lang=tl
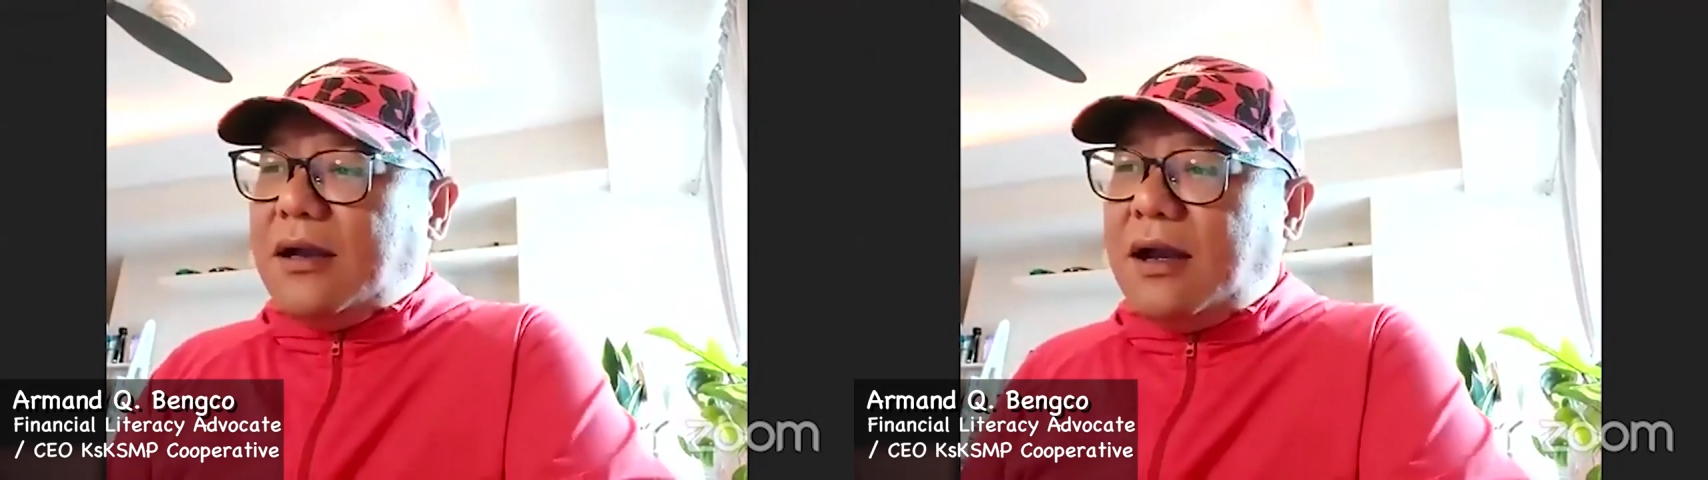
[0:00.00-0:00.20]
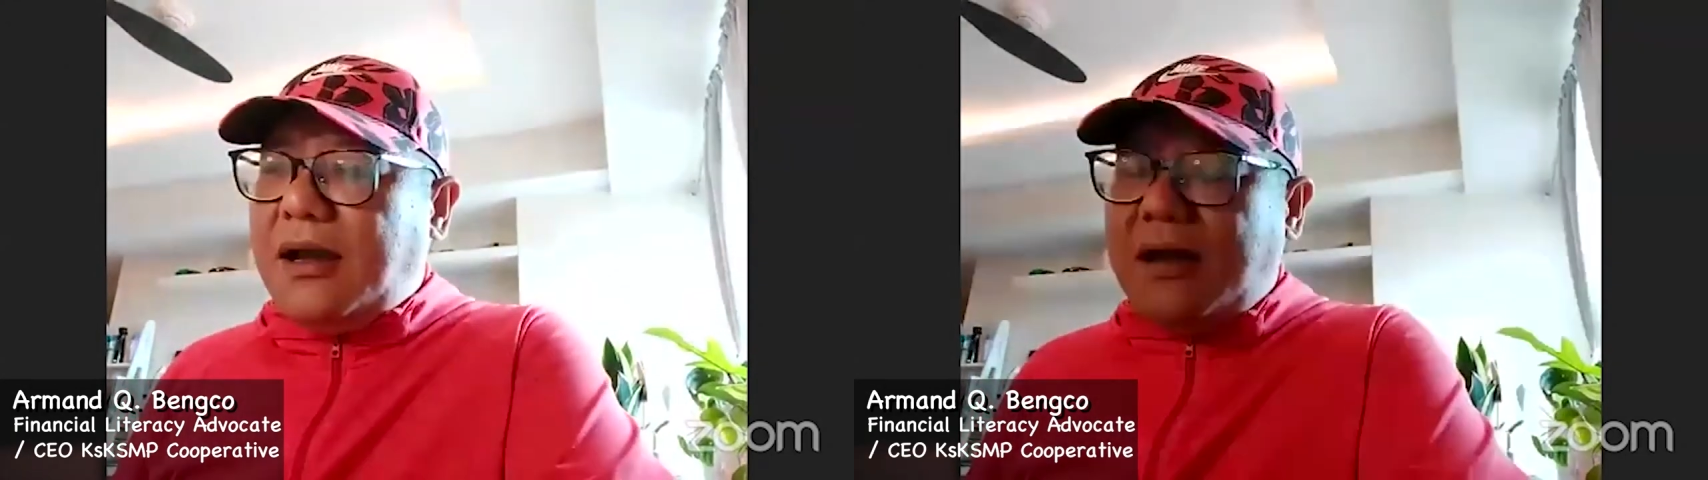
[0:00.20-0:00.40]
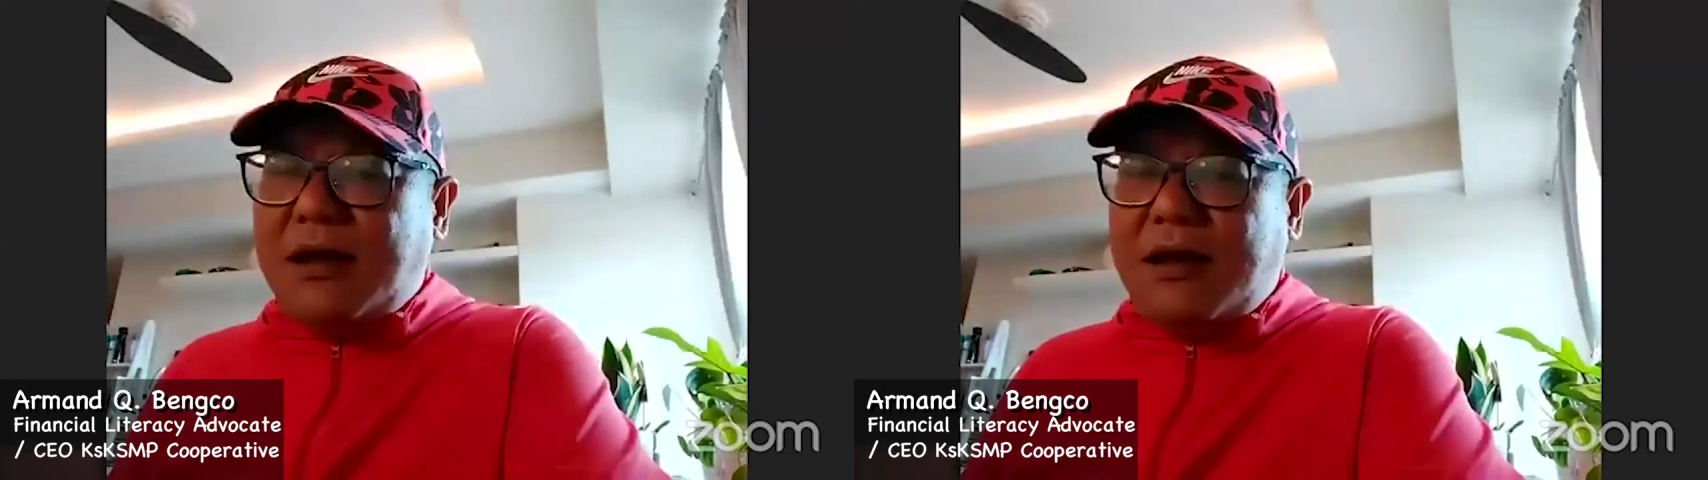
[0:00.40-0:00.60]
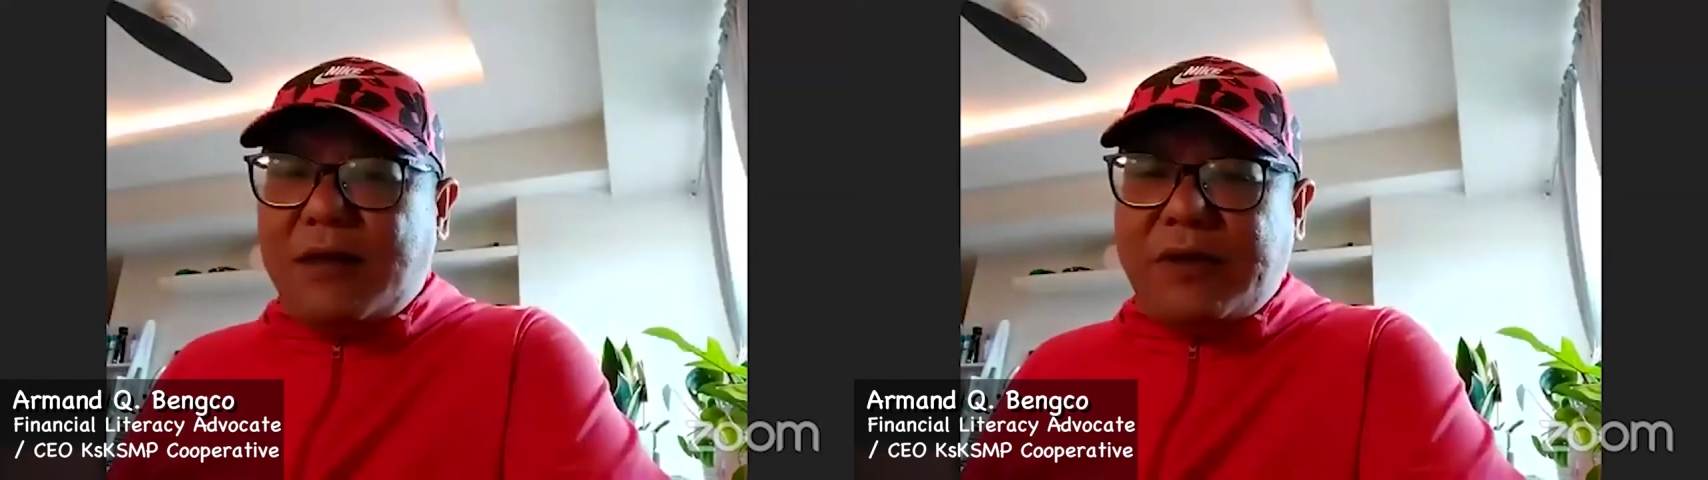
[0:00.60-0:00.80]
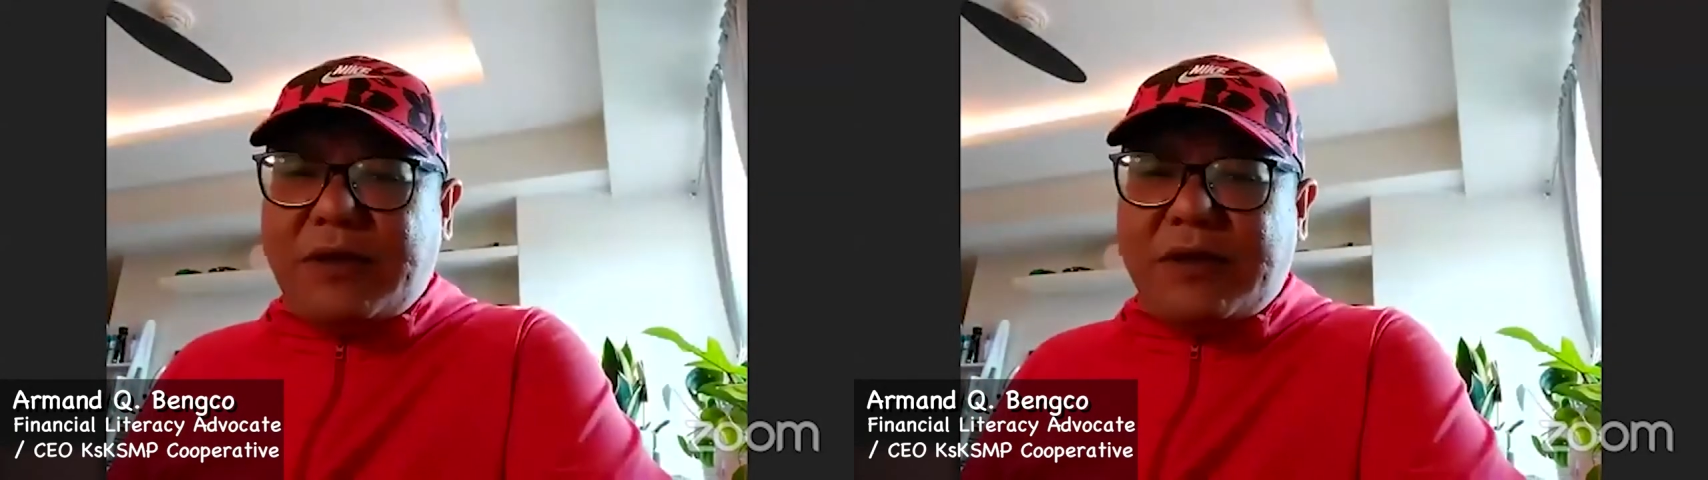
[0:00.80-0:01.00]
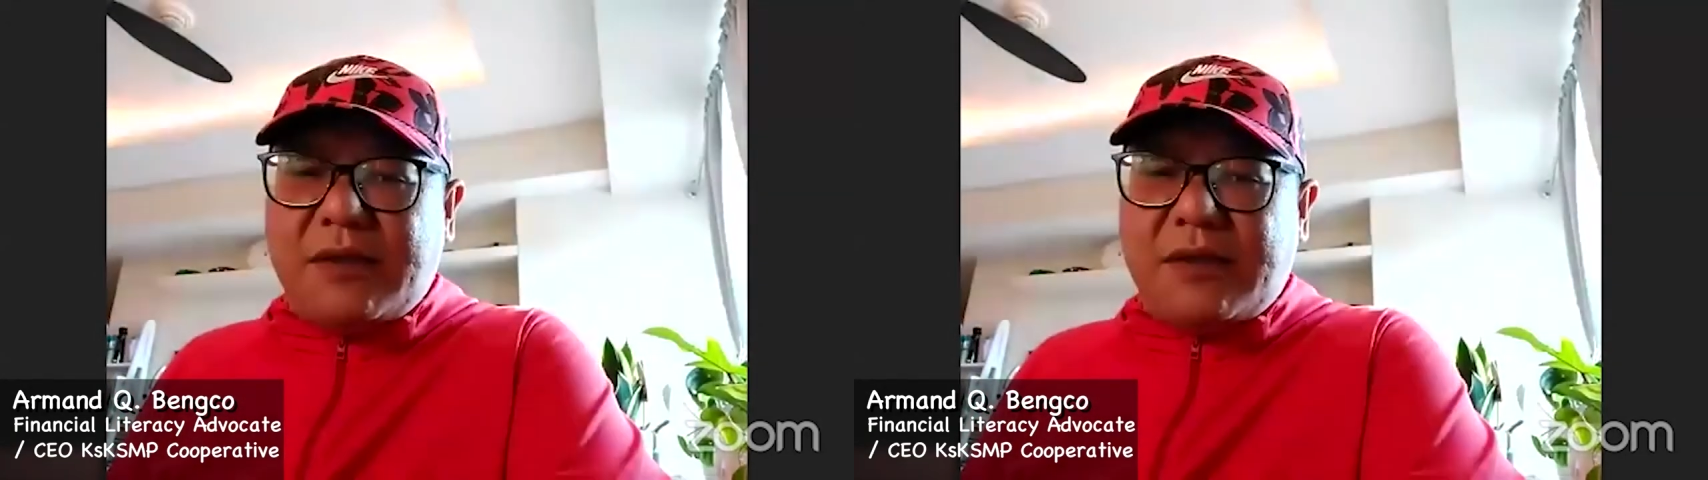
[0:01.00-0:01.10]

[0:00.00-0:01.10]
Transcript: uh, with